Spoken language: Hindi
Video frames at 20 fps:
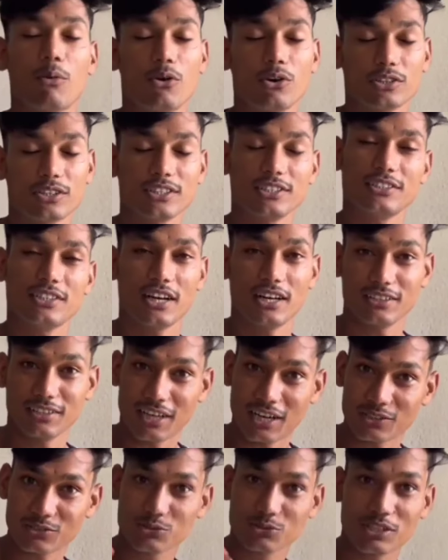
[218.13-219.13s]
बहुत ही
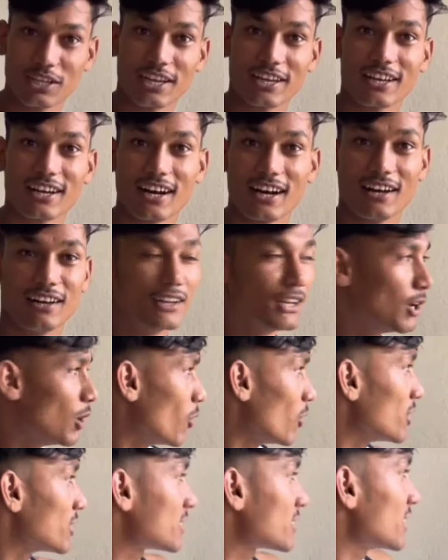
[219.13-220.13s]
धांसू तरीका
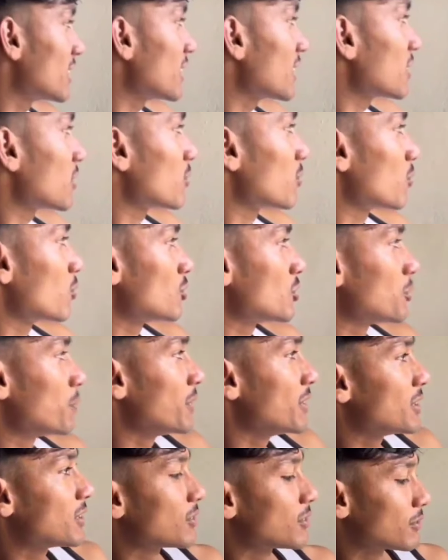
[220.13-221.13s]
और इससे कुछ
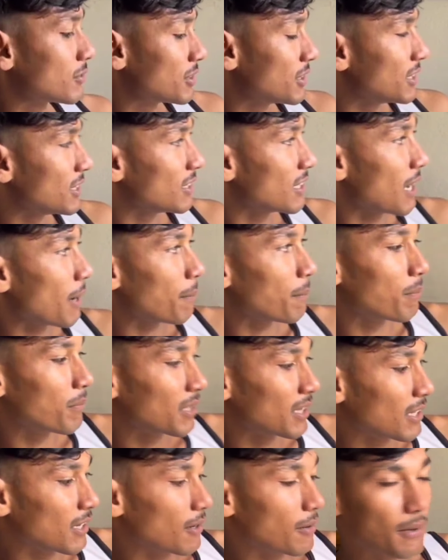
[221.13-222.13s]
भी चीज़ आप
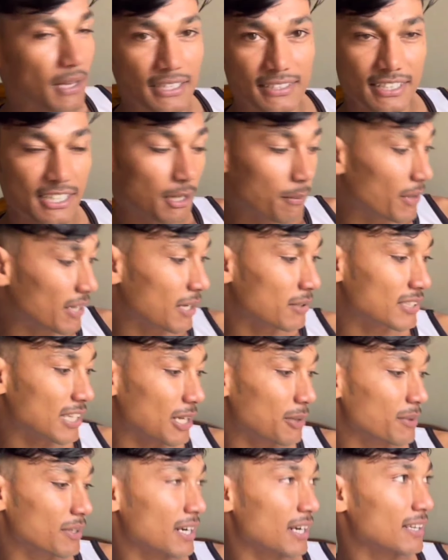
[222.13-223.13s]
मतलब ऐसे इन्वर्टर
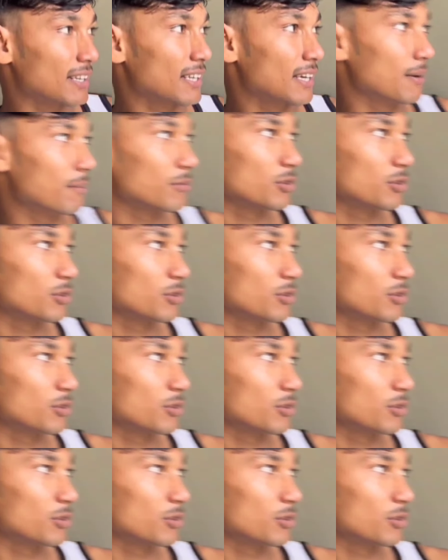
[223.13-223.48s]
चार्ज भी करते हैं